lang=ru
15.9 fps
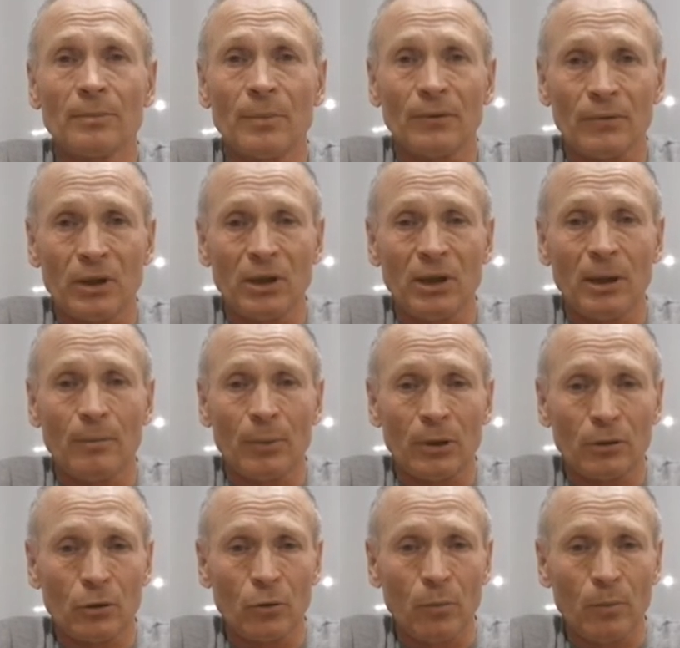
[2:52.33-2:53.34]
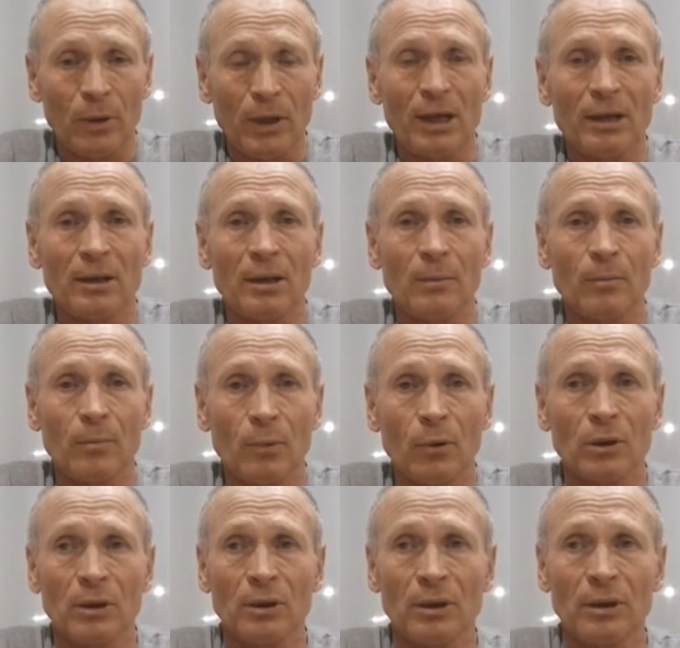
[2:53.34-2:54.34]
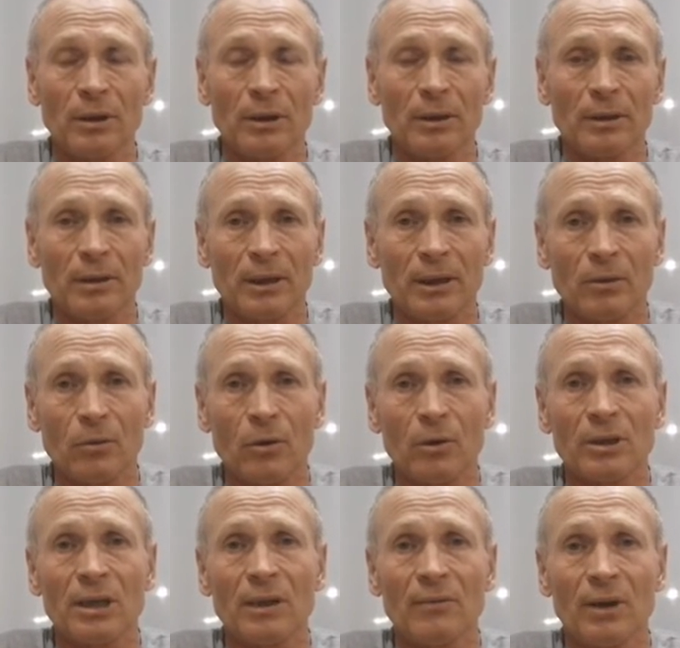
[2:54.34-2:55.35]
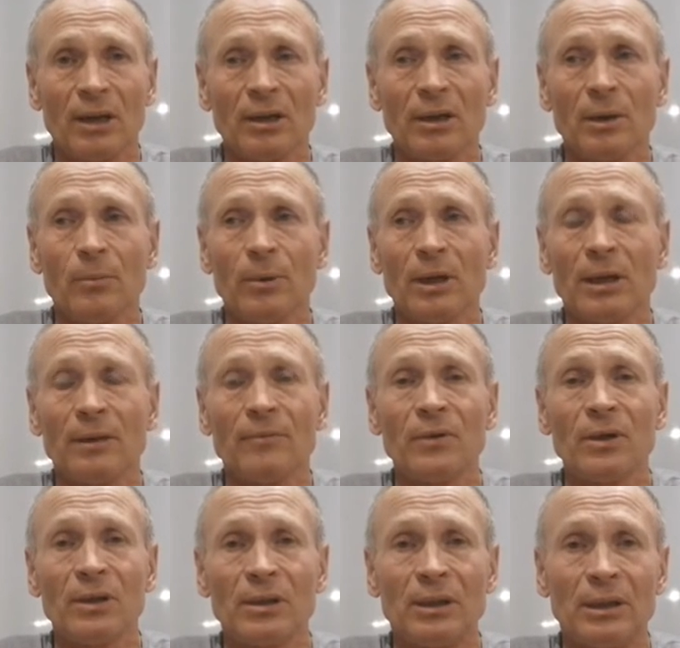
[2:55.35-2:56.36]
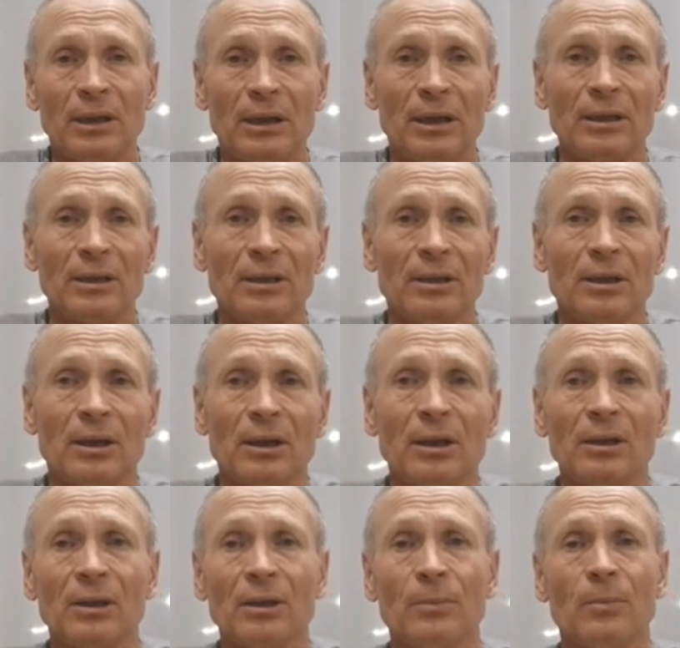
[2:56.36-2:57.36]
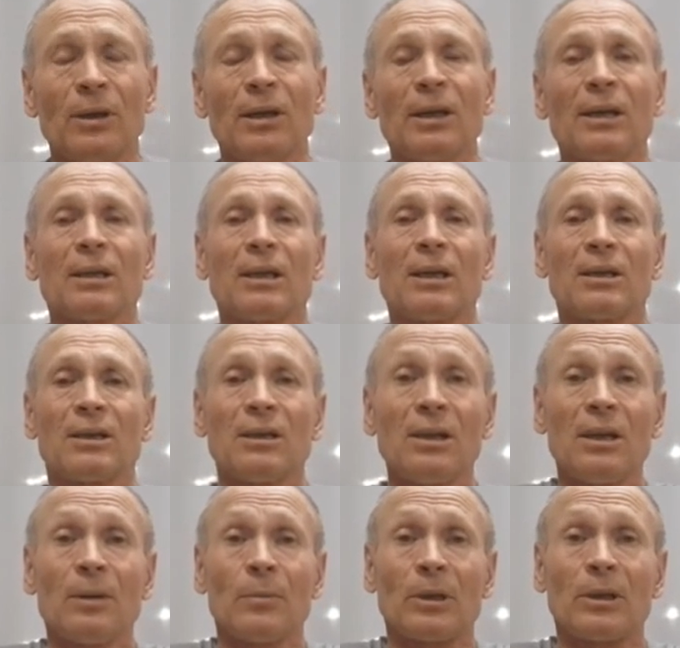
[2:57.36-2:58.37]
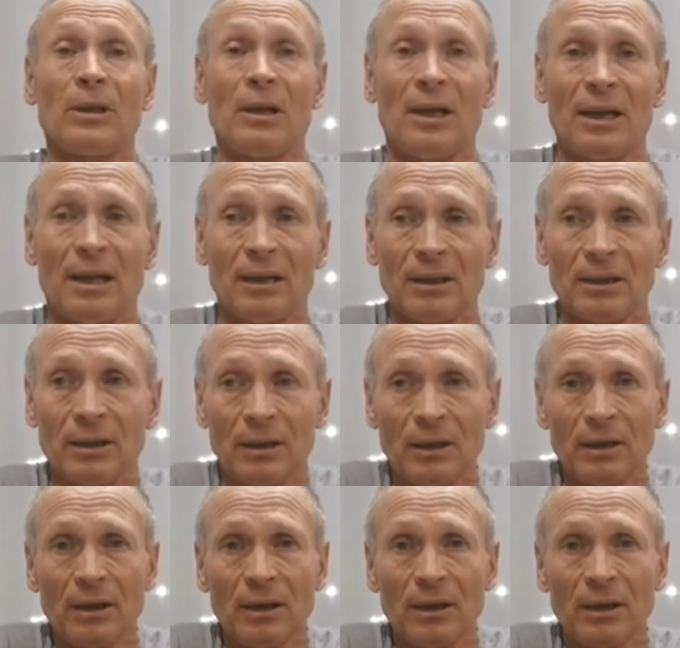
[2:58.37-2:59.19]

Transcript: По всем преступлениям, поданные, которые заявления были, везде сделаны были отказные материалы.